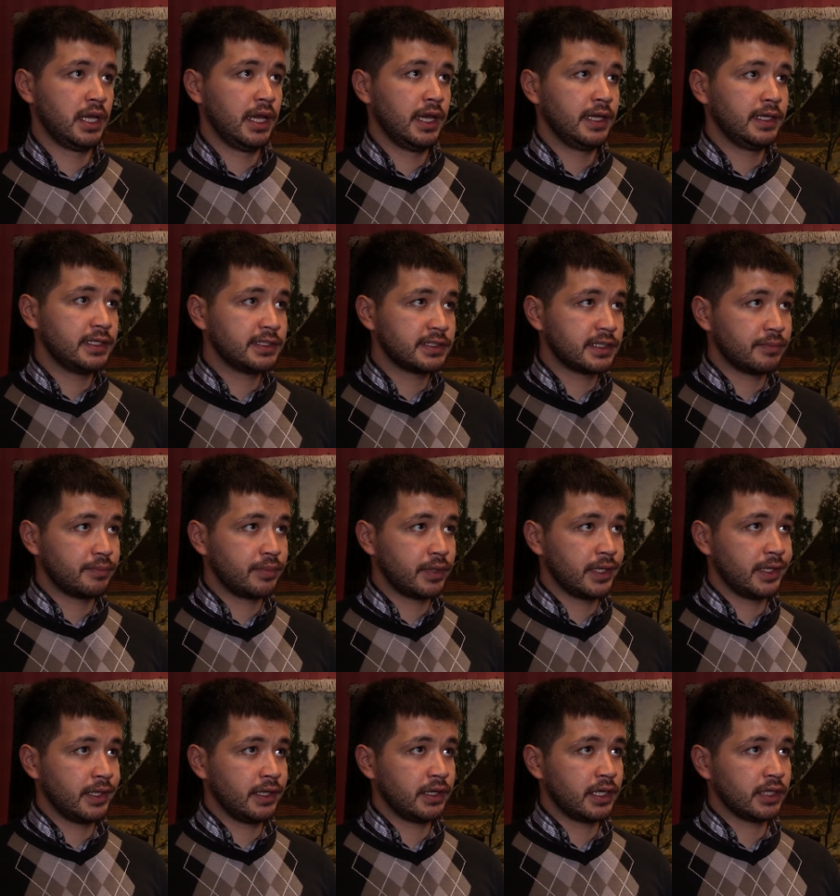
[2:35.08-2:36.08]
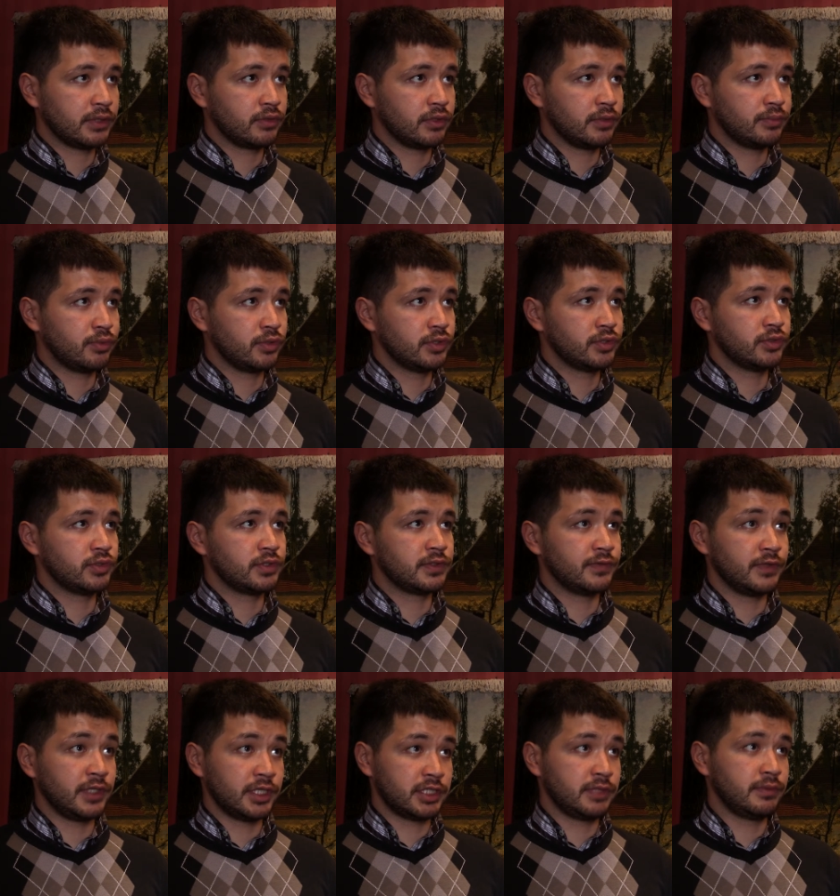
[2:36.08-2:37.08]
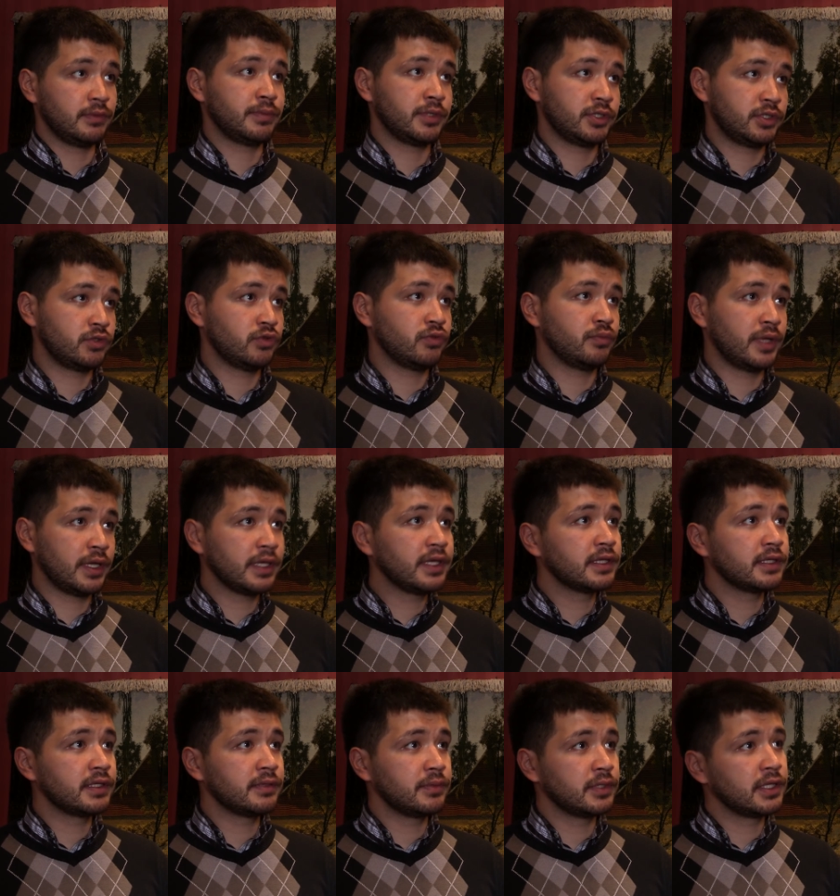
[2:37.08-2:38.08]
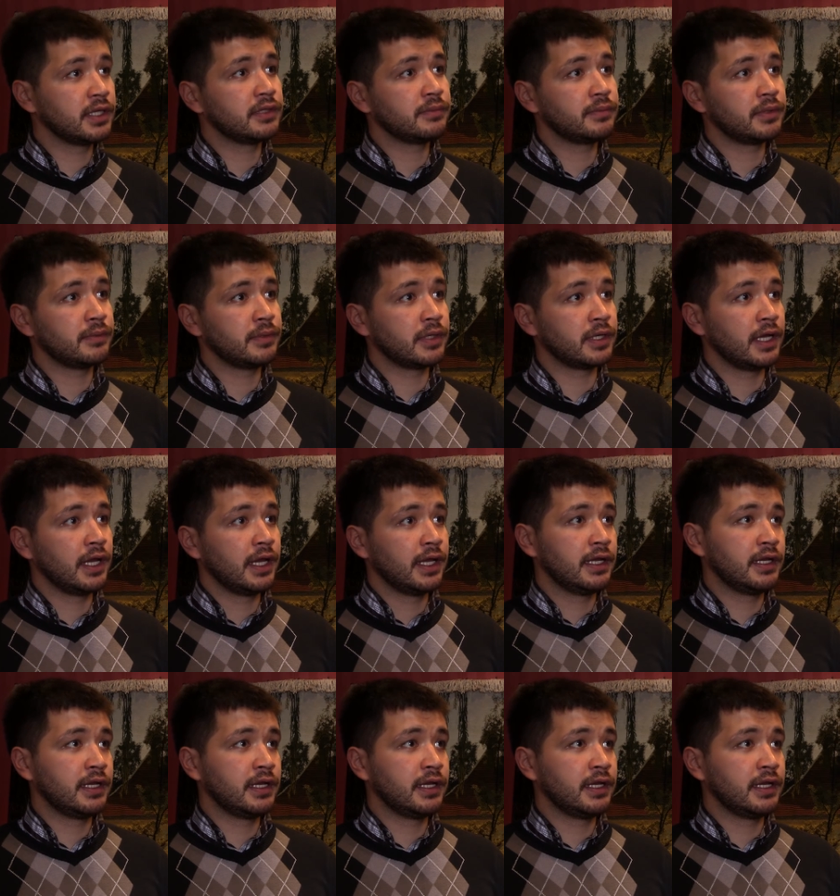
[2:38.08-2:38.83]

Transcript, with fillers: Есть компании, которые пользуются внешними почтовыми агентами, да, например,